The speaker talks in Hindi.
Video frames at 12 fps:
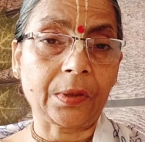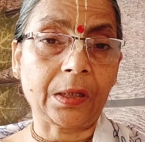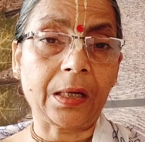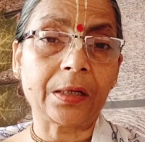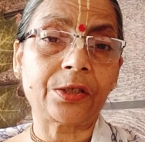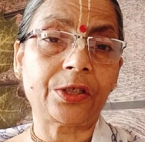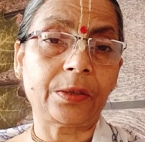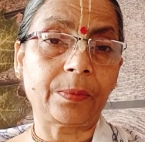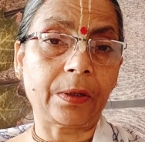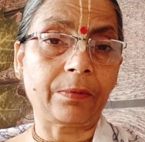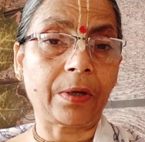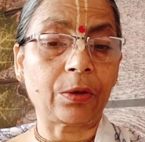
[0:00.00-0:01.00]
हर चीज़
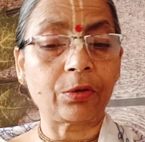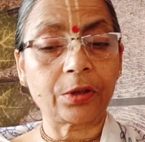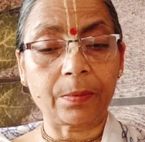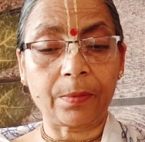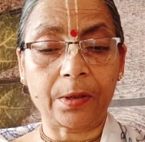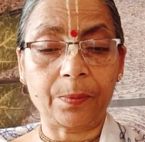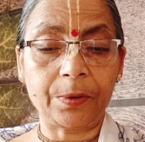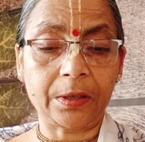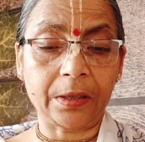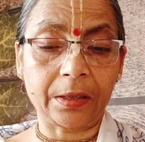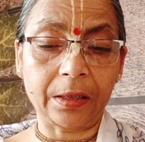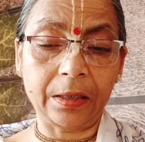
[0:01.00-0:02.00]
भगवान को समर्पित
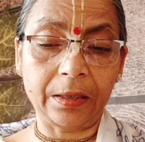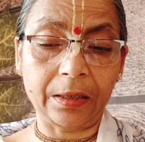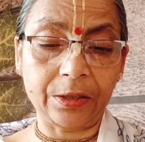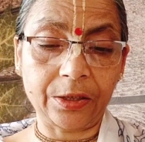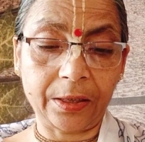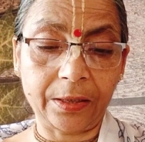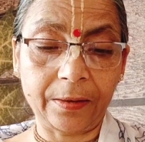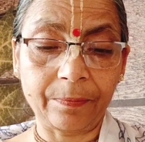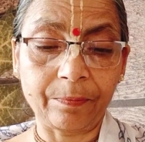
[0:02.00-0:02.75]
करके लेना चाहिए